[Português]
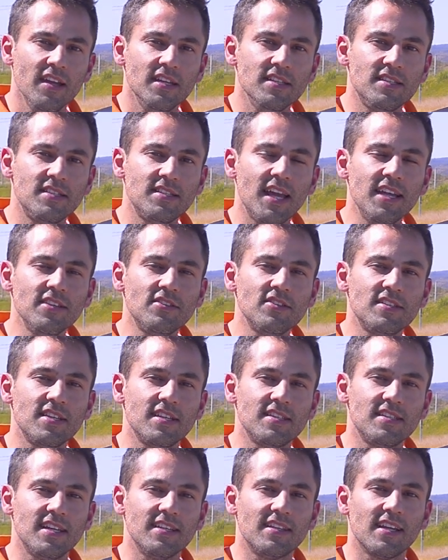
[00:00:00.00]
e
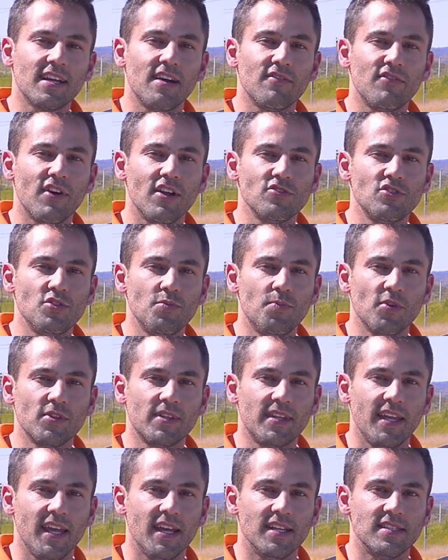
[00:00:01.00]
160 cavalos de
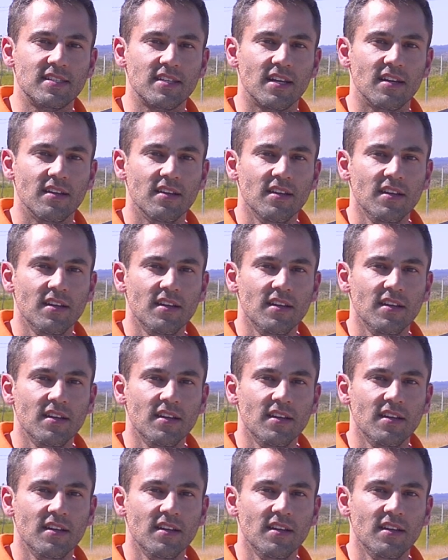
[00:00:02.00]
potência,